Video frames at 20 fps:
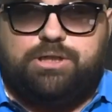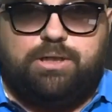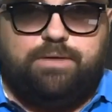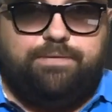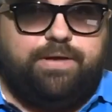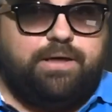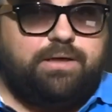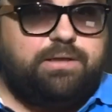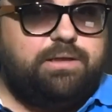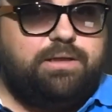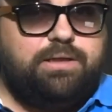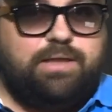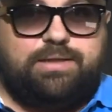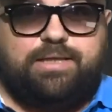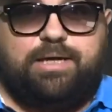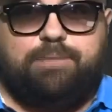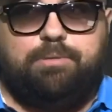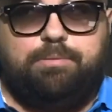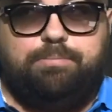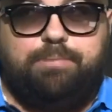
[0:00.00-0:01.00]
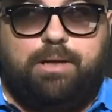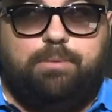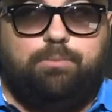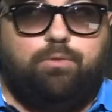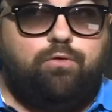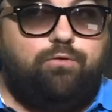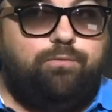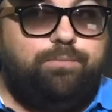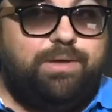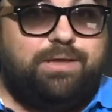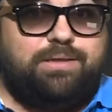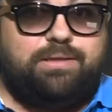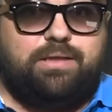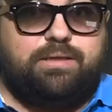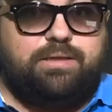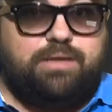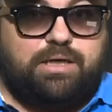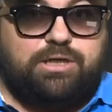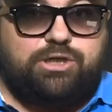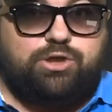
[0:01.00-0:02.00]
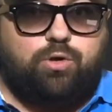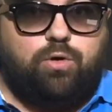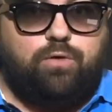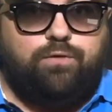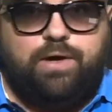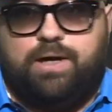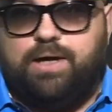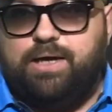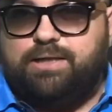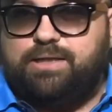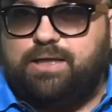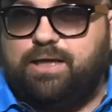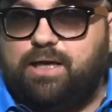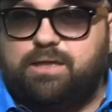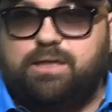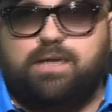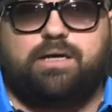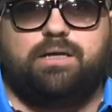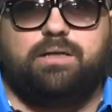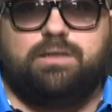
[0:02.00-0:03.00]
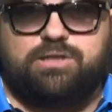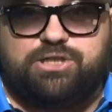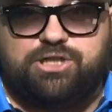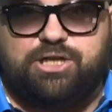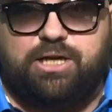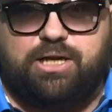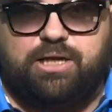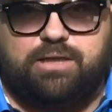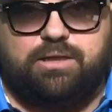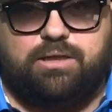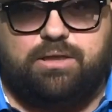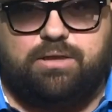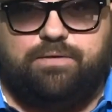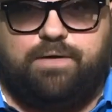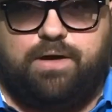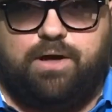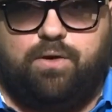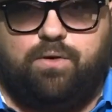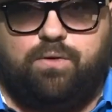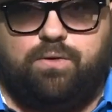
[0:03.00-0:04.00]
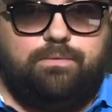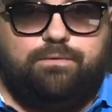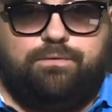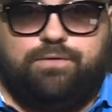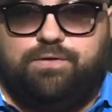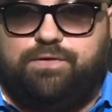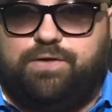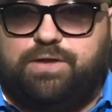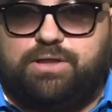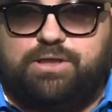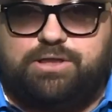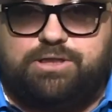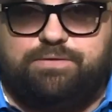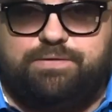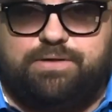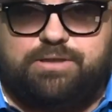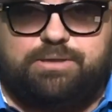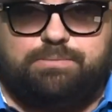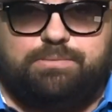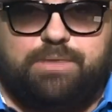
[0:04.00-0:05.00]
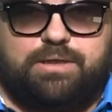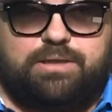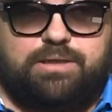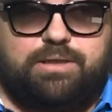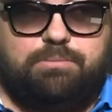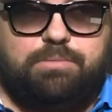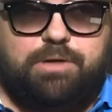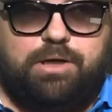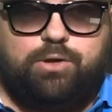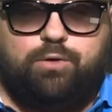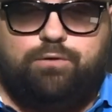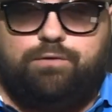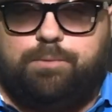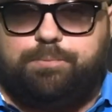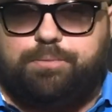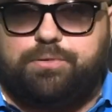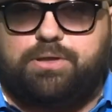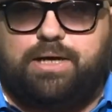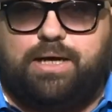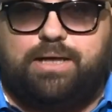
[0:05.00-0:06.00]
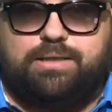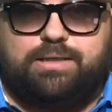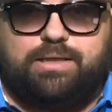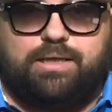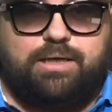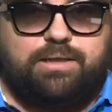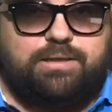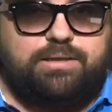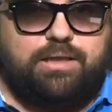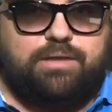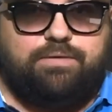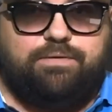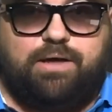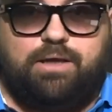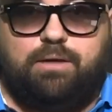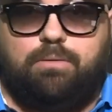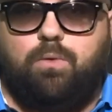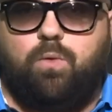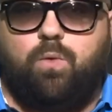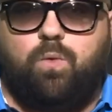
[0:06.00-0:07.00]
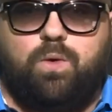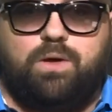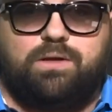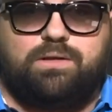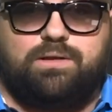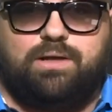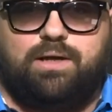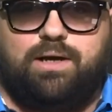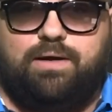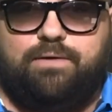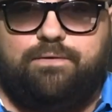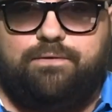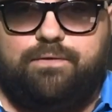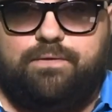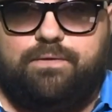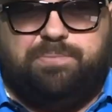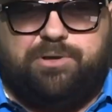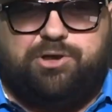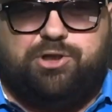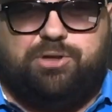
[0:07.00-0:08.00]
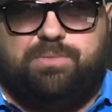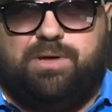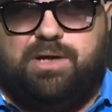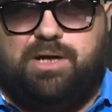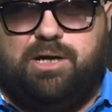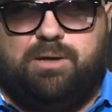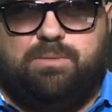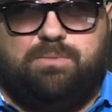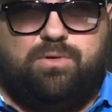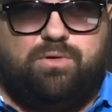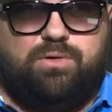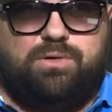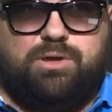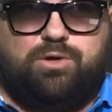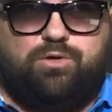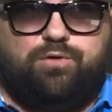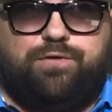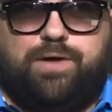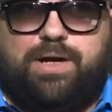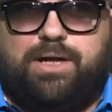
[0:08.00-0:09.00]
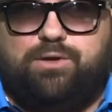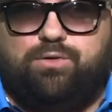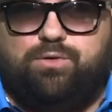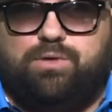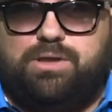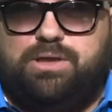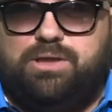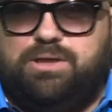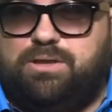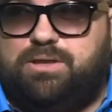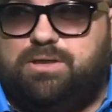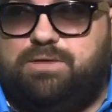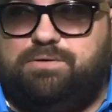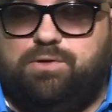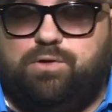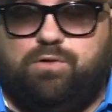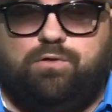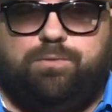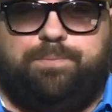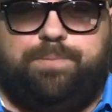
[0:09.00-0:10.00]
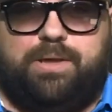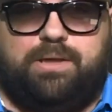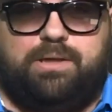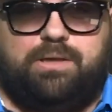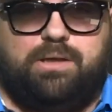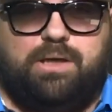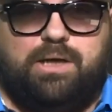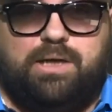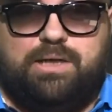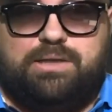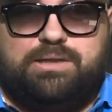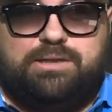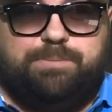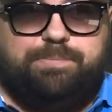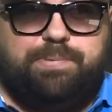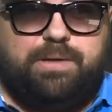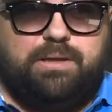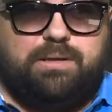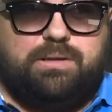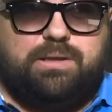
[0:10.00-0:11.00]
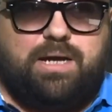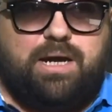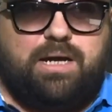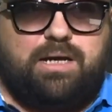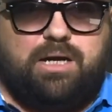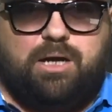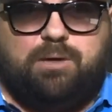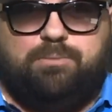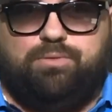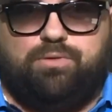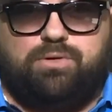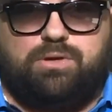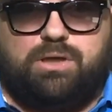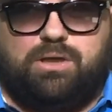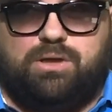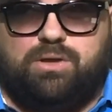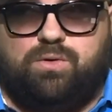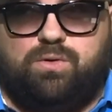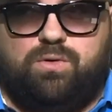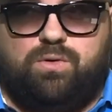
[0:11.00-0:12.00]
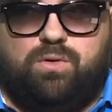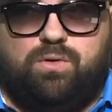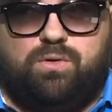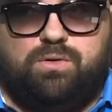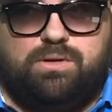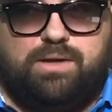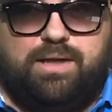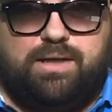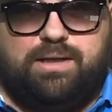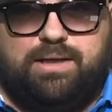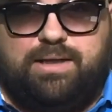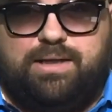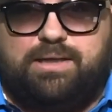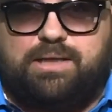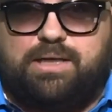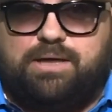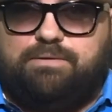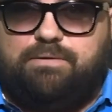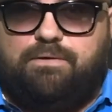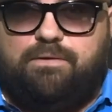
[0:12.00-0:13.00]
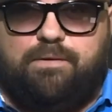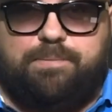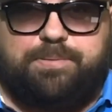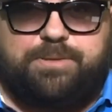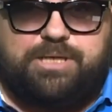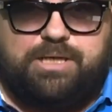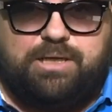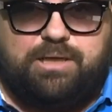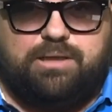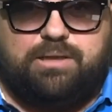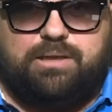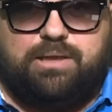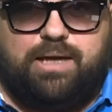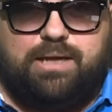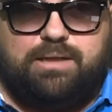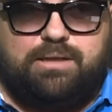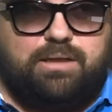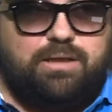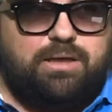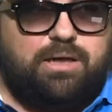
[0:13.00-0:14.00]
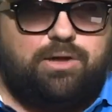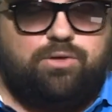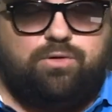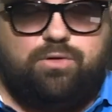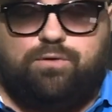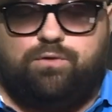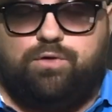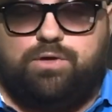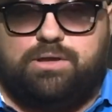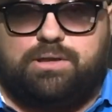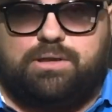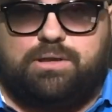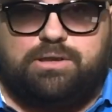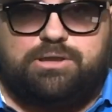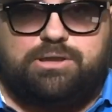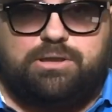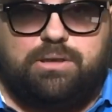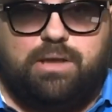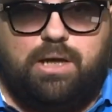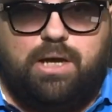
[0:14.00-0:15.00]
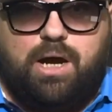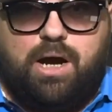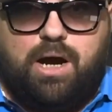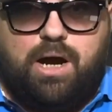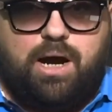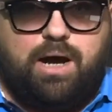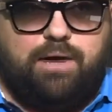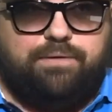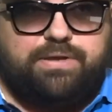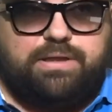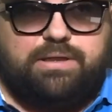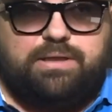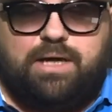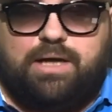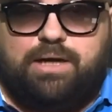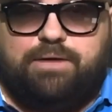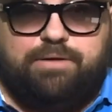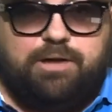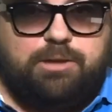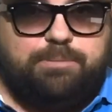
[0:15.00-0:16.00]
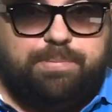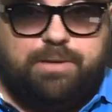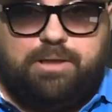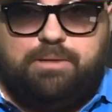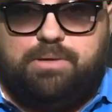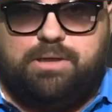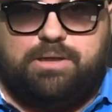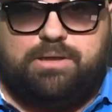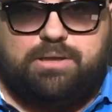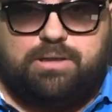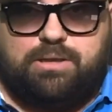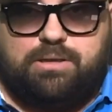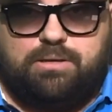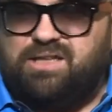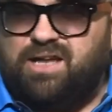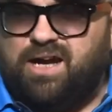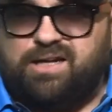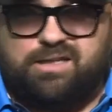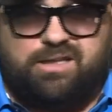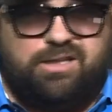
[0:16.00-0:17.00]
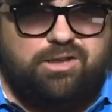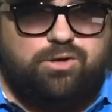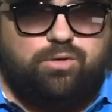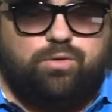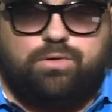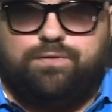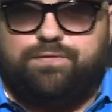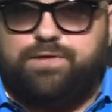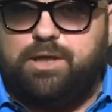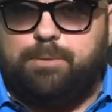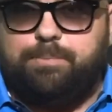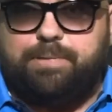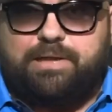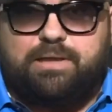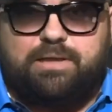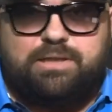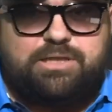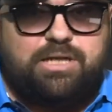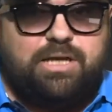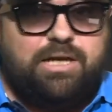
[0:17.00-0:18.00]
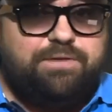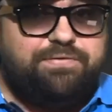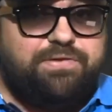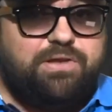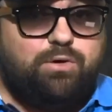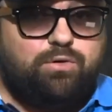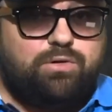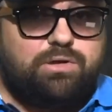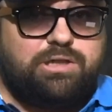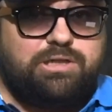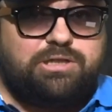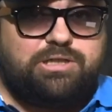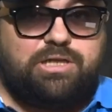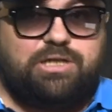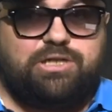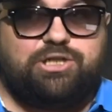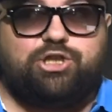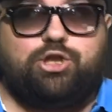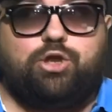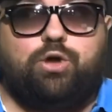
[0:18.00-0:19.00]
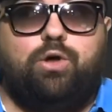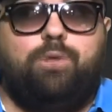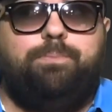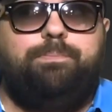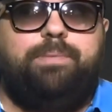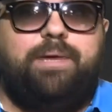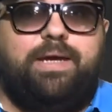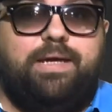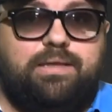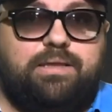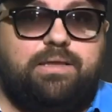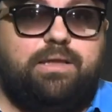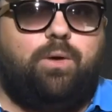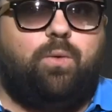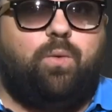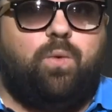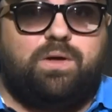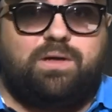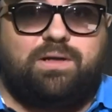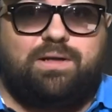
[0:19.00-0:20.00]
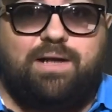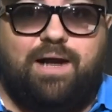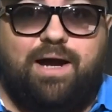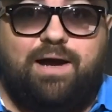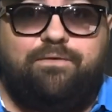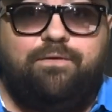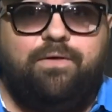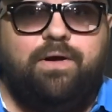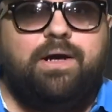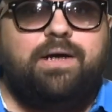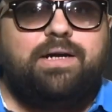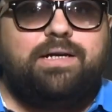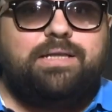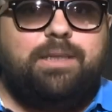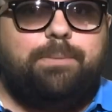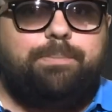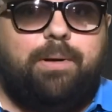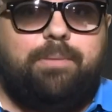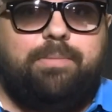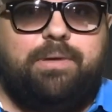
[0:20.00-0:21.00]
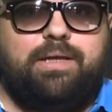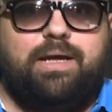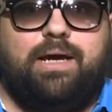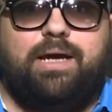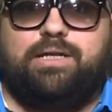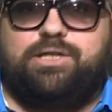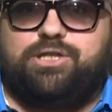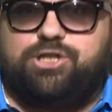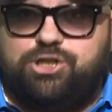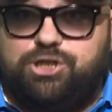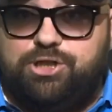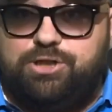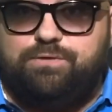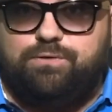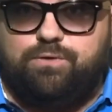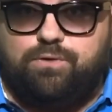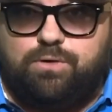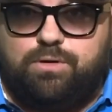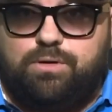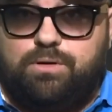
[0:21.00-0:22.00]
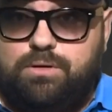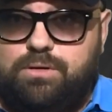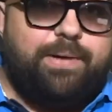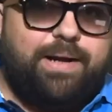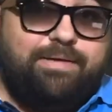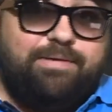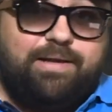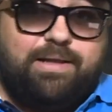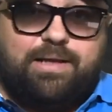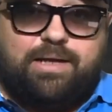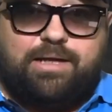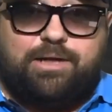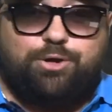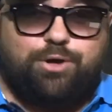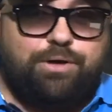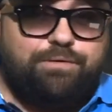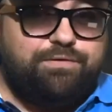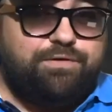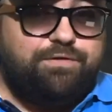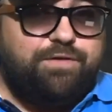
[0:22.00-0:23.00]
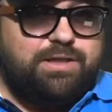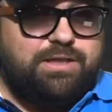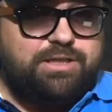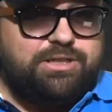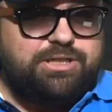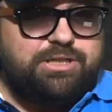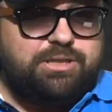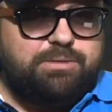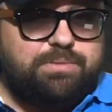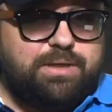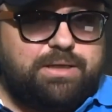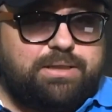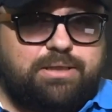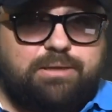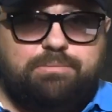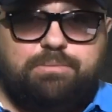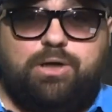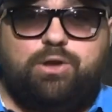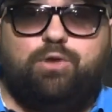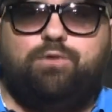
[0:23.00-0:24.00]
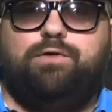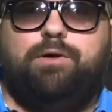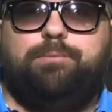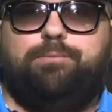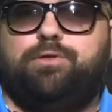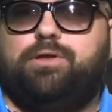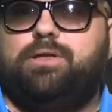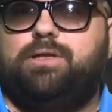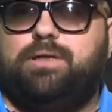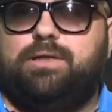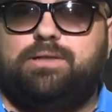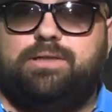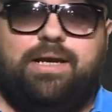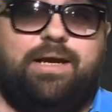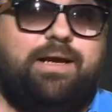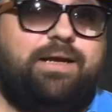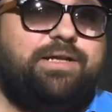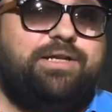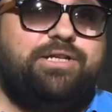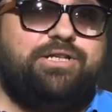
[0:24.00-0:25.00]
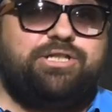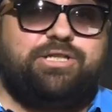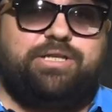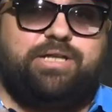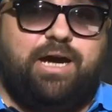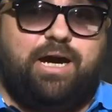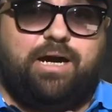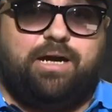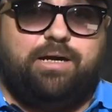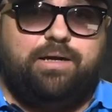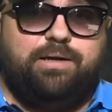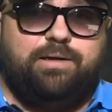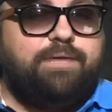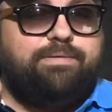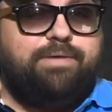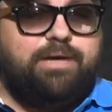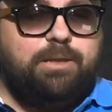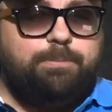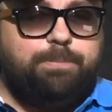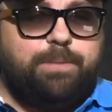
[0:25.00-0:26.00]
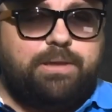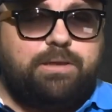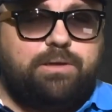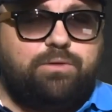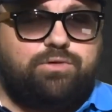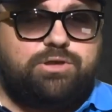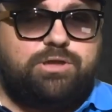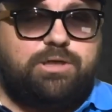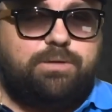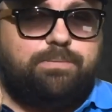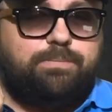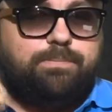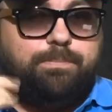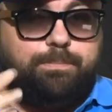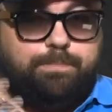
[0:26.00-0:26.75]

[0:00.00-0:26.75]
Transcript: человек с глотами бельмов вместо зрачков, это я так LJ э называю, в 2018 году выпускает трек с названием One Love. Причем эм, он эту фразу единственную в песне спел так, как будто оно он английского вообще не знает и ни разу его не слышал, а всегда говорит по-немецки. Так, не суть, все послышали и все услышали, что песня One Love напоминает чего? Правильно, которая в 2017 году выпустила трек «Ништяк». Давайте послушаем.